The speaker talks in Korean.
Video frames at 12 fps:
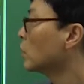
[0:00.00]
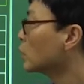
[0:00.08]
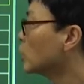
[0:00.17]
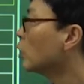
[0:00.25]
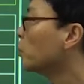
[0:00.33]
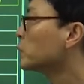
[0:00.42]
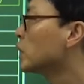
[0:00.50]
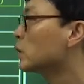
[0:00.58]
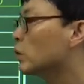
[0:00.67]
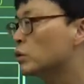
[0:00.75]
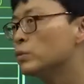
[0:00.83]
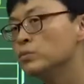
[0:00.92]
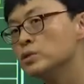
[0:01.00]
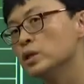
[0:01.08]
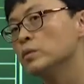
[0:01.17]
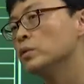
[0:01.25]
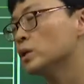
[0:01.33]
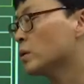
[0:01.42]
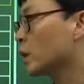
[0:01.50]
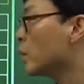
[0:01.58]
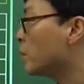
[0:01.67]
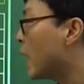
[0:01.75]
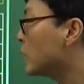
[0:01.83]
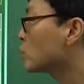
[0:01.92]
그것보다 더 큰 문제는 뭐냐면
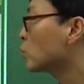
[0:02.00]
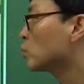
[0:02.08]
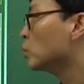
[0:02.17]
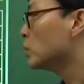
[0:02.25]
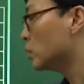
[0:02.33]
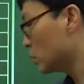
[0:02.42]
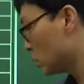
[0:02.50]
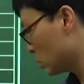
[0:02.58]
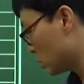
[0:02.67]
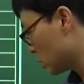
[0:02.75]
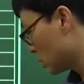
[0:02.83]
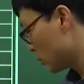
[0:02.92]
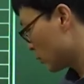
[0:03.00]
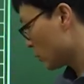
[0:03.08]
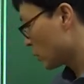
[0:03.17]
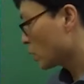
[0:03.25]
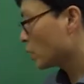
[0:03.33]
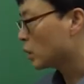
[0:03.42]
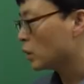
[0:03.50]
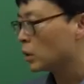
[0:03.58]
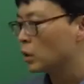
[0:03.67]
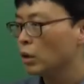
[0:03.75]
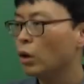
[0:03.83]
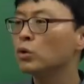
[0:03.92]
그냥 말 속도는
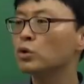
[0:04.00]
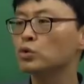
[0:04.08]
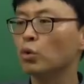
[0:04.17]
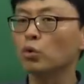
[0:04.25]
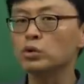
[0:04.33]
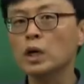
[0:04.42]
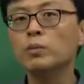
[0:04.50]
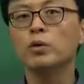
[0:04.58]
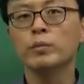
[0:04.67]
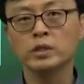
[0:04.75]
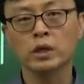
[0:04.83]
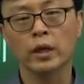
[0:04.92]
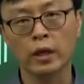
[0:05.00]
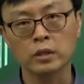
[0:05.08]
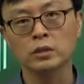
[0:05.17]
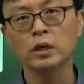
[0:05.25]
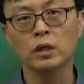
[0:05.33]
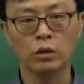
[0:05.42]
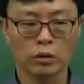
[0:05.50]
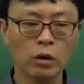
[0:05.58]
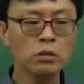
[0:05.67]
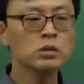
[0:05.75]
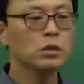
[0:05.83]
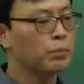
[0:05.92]
어느 정도 오차 범위에 있 괜찮아요.
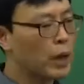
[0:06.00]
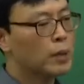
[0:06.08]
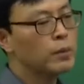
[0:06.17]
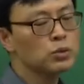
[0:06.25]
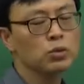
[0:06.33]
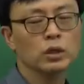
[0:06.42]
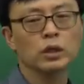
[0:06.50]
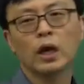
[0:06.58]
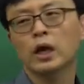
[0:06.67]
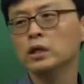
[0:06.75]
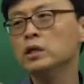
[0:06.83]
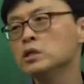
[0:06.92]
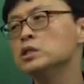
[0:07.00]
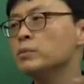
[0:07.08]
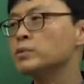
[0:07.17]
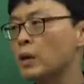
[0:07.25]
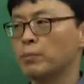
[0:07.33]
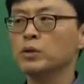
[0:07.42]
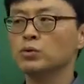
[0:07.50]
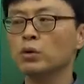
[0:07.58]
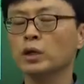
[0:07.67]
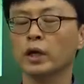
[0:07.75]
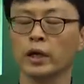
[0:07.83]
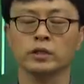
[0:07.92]
0.8배속이나
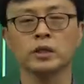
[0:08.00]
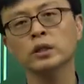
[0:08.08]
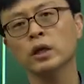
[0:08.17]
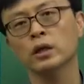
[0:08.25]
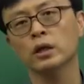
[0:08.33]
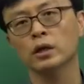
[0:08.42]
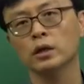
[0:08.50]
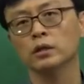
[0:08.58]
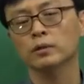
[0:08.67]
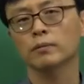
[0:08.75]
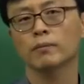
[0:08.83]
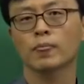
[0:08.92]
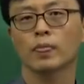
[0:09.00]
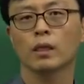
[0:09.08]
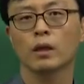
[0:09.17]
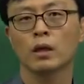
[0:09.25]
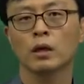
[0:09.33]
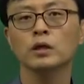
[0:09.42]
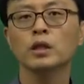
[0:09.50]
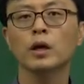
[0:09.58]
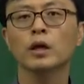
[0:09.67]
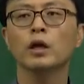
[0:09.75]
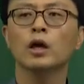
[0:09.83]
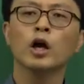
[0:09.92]
1.3배속이나 괜찮다니까.
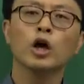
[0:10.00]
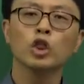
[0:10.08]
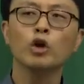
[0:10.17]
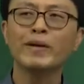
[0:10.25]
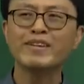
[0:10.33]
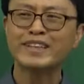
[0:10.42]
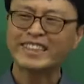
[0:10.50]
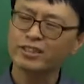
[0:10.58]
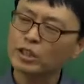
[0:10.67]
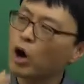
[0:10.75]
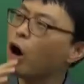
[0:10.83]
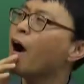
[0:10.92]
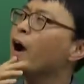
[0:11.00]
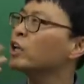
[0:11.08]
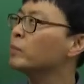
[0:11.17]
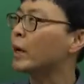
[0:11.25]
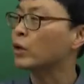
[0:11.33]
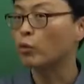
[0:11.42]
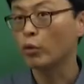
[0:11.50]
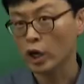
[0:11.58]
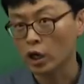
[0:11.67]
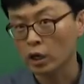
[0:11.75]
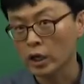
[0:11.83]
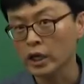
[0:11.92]
근데 노발 그래 그다가아 이게 말이
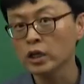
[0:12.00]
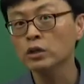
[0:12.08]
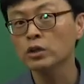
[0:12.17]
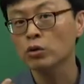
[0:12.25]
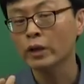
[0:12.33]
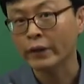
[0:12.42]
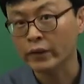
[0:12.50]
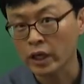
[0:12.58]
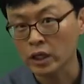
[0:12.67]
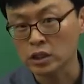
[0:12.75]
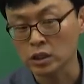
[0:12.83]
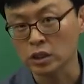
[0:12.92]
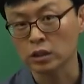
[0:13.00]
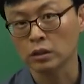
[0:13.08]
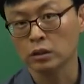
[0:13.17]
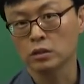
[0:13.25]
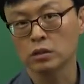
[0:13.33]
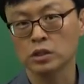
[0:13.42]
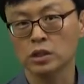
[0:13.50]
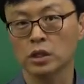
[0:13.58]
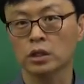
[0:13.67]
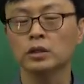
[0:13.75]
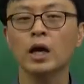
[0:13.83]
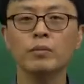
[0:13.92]
꼬여. 이럴 경우는 안 되겠지.
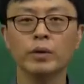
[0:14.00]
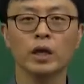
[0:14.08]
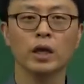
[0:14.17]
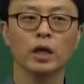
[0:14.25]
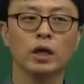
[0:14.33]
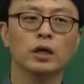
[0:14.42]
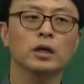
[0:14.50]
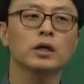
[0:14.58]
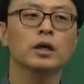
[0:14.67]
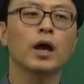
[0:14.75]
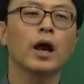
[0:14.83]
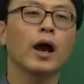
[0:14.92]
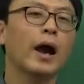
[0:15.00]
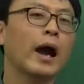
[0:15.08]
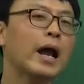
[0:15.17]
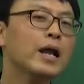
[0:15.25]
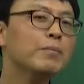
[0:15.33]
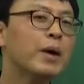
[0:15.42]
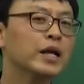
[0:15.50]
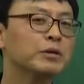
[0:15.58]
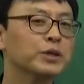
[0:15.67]
그렇지. 그 다음에 할 말이